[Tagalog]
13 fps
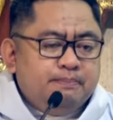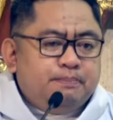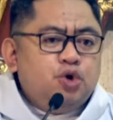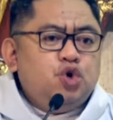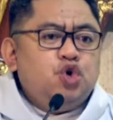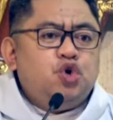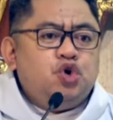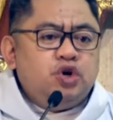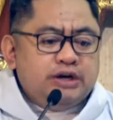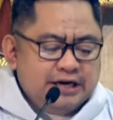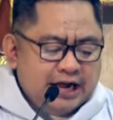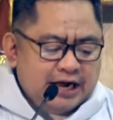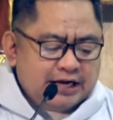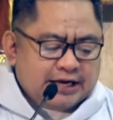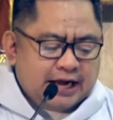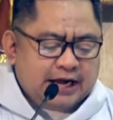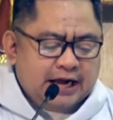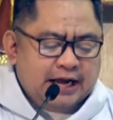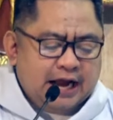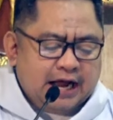Puno ng
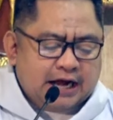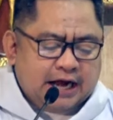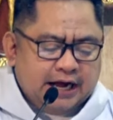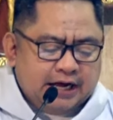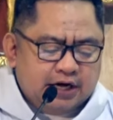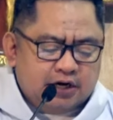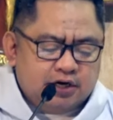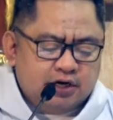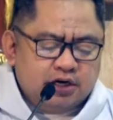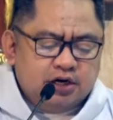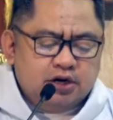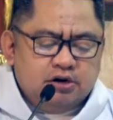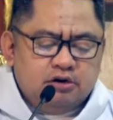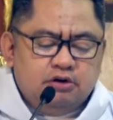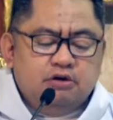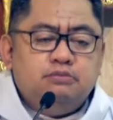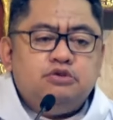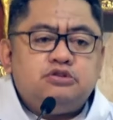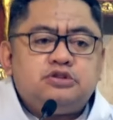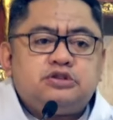kagalakan,
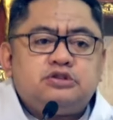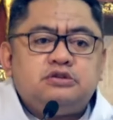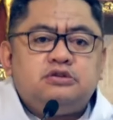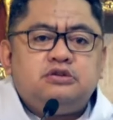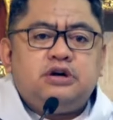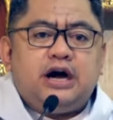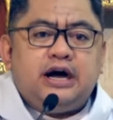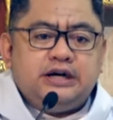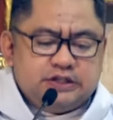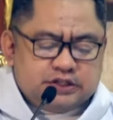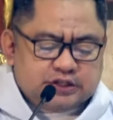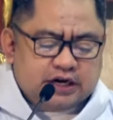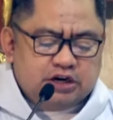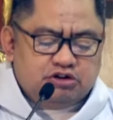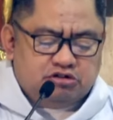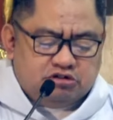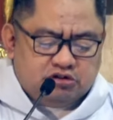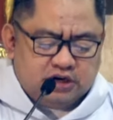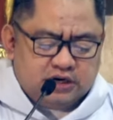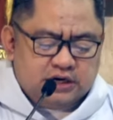lumukso ang
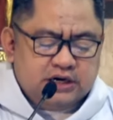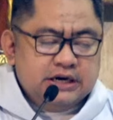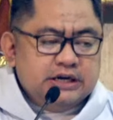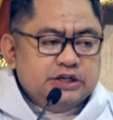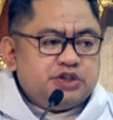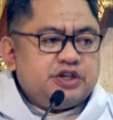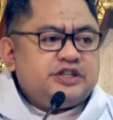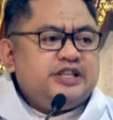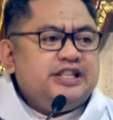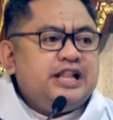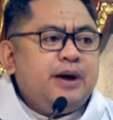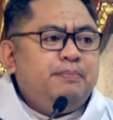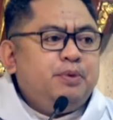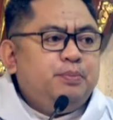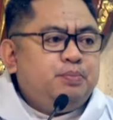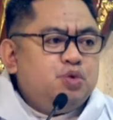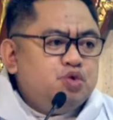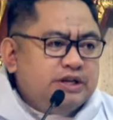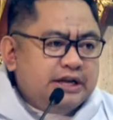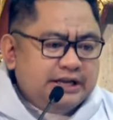sanggol sa
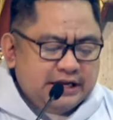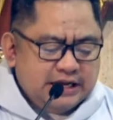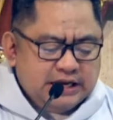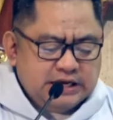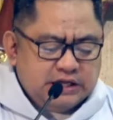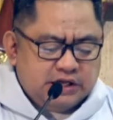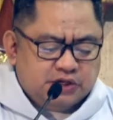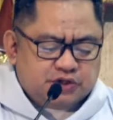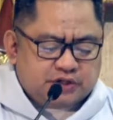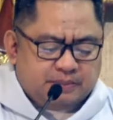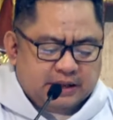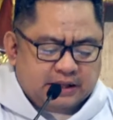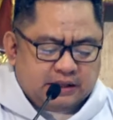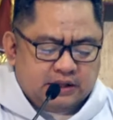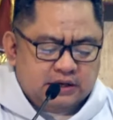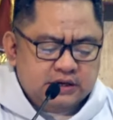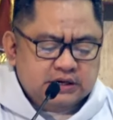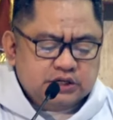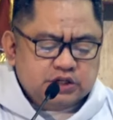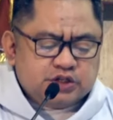sinapupunan ni Elizabeth
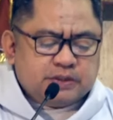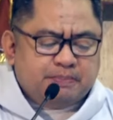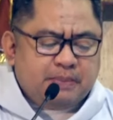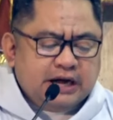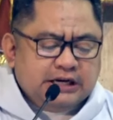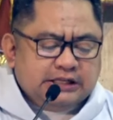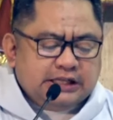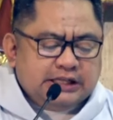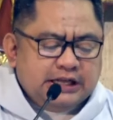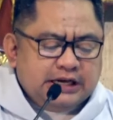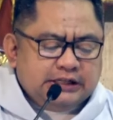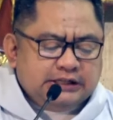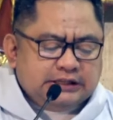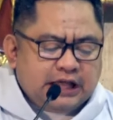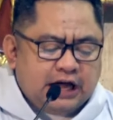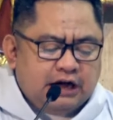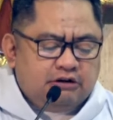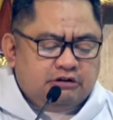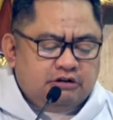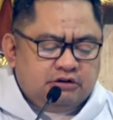sa pagdadalang
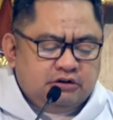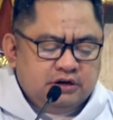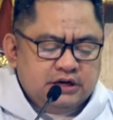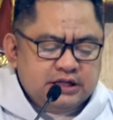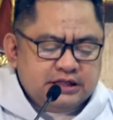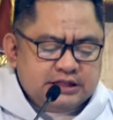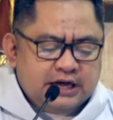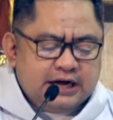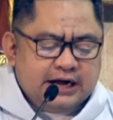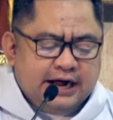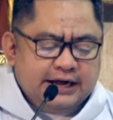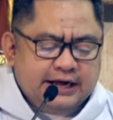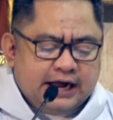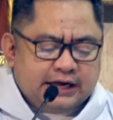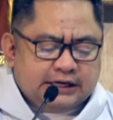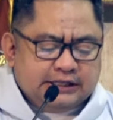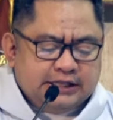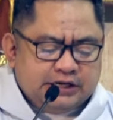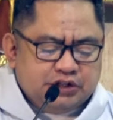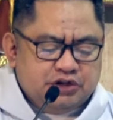tao ng anak
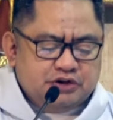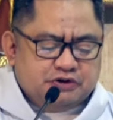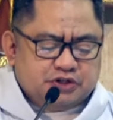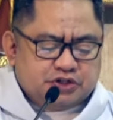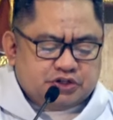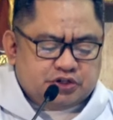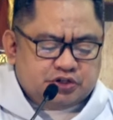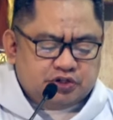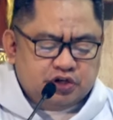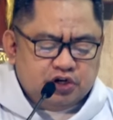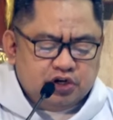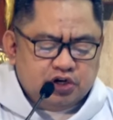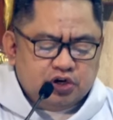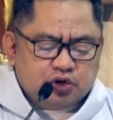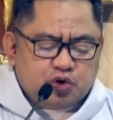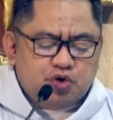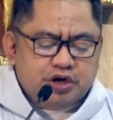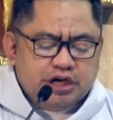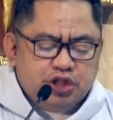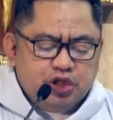ng Diyos.
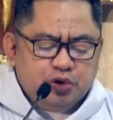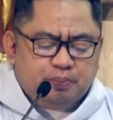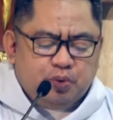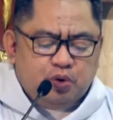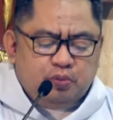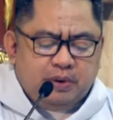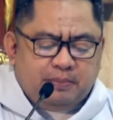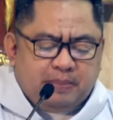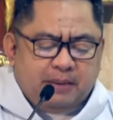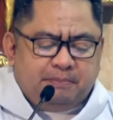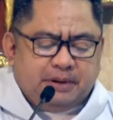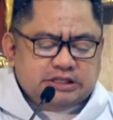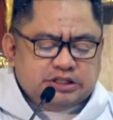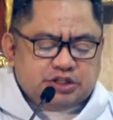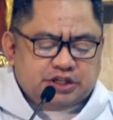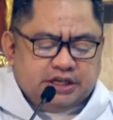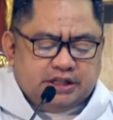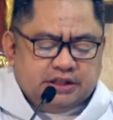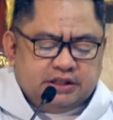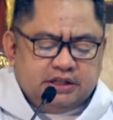Kung inyo pong
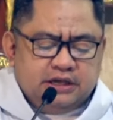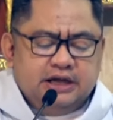mapapansin,